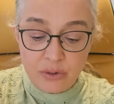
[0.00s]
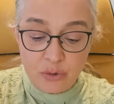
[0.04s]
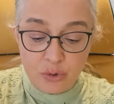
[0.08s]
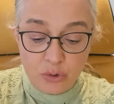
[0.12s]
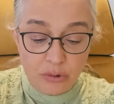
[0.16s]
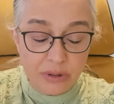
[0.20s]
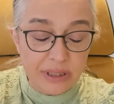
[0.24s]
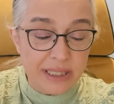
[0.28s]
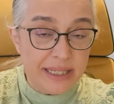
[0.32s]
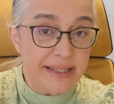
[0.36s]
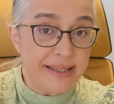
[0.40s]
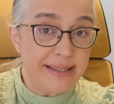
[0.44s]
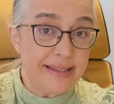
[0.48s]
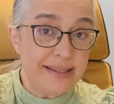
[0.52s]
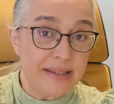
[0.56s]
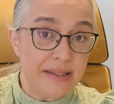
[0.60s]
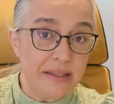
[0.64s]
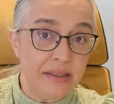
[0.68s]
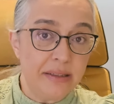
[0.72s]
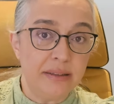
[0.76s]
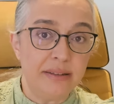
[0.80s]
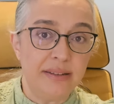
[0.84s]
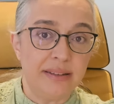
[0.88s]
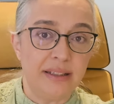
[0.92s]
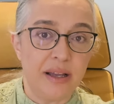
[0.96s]

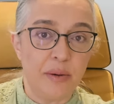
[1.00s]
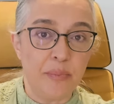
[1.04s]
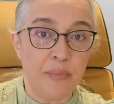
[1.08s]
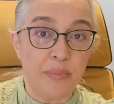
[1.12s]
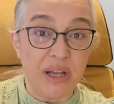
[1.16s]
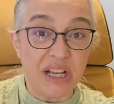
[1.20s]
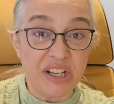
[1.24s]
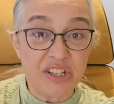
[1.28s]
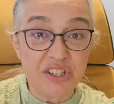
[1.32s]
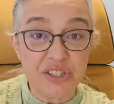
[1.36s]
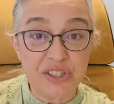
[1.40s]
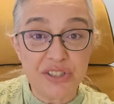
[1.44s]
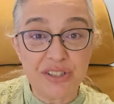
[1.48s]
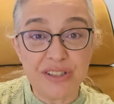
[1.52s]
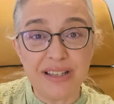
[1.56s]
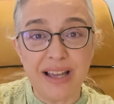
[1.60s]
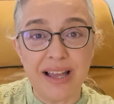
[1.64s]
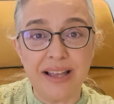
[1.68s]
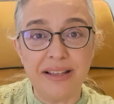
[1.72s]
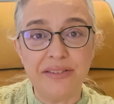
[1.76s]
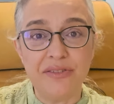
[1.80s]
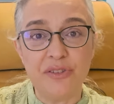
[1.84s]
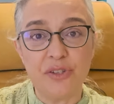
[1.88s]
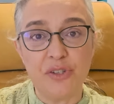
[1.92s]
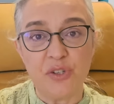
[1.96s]
Dolayısıyla da
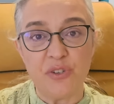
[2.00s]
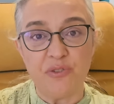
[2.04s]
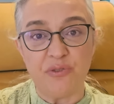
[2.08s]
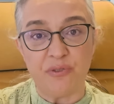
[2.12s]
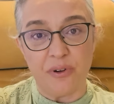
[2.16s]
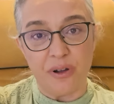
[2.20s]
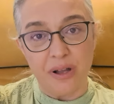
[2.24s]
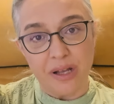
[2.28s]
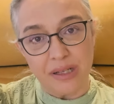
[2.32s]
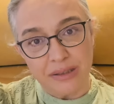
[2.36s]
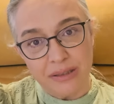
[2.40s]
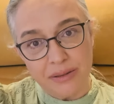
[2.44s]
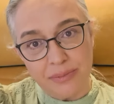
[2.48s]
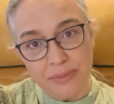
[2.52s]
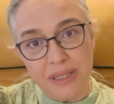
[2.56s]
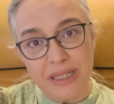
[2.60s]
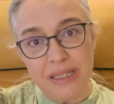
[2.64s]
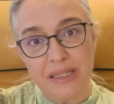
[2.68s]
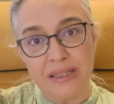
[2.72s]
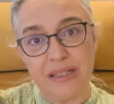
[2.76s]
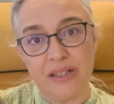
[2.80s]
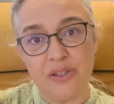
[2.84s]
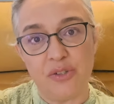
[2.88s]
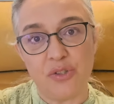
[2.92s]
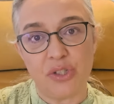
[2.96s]
baştan şifalı
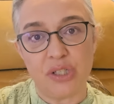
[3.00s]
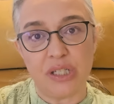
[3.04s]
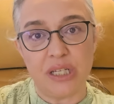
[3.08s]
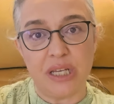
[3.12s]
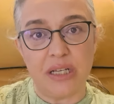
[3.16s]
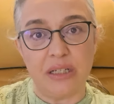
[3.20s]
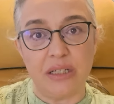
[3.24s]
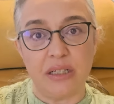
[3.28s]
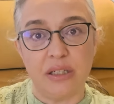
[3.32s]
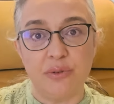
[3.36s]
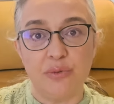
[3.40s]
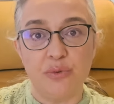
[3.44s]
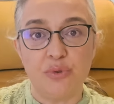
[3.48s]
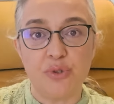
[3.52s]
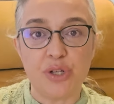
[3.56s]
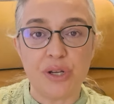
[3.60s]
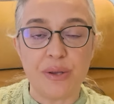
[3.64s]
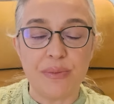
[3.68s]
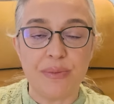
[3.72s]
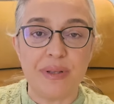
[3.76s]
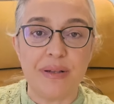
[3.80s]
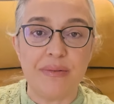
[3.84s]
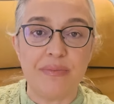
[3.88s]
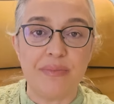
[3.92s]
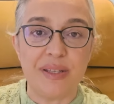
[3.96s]
bir ilişkiye
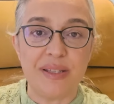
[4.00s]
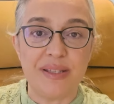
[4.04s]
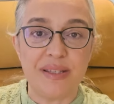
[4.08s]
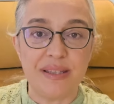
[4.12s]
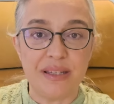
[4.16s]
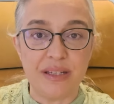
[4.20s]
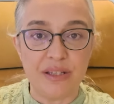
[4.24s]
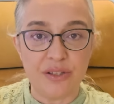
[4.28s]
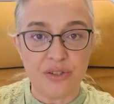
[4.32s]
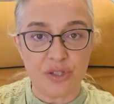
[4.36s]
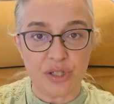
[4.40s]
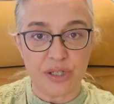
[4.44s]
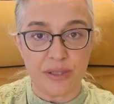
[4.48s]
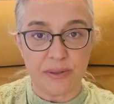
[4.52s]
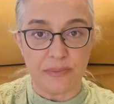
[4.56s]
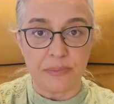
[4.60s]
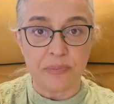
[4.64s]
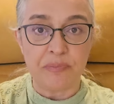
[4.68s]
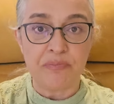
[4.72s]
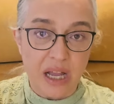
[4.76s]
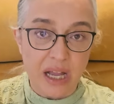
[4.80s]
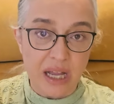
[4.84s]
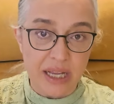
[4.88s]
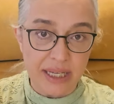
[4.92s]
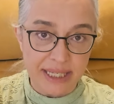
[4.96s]
kavuşabilmesi için
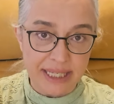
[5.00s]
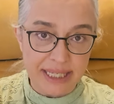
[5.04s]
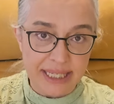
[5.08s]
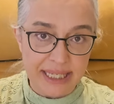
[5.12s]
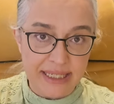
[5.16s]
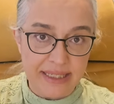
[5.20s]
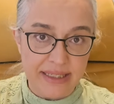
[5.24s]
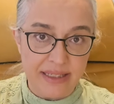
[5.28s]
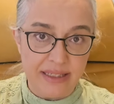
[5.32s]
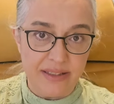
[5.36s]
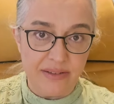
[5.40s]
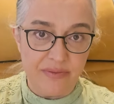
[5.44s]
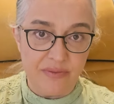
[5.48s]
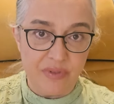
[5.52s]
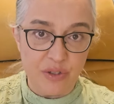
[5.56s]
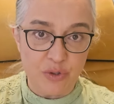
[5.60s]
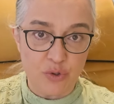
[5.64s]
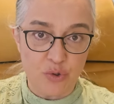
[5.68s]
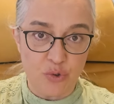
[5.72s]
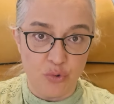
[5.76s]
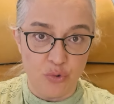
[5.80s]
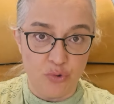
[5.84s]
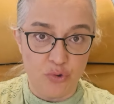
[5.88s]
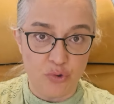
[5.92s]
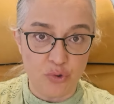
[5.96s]
annenin ve
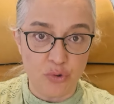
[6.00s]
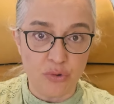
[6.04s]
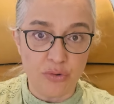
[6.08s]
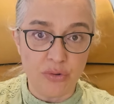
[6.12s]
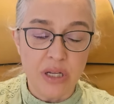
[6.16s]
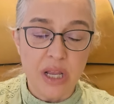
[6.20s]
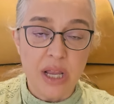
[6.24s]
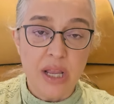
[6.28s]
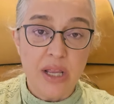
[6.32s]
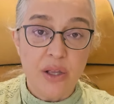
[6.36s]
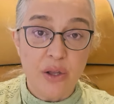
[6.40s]
çocuğun